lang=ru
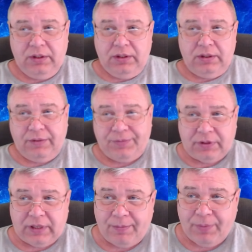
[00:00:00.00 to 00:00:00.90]
на
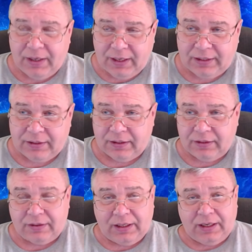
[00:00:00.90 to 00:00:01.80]

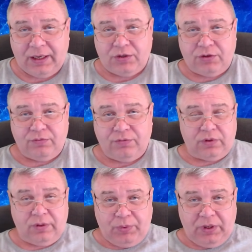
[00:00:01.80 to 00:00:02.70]
фотоаппарате
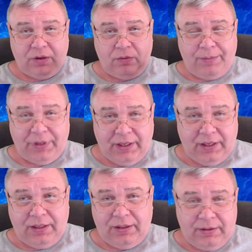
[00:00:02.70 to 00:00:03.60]
заканчиваются 1
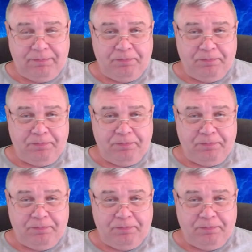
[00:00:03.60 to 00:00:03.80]
апреля,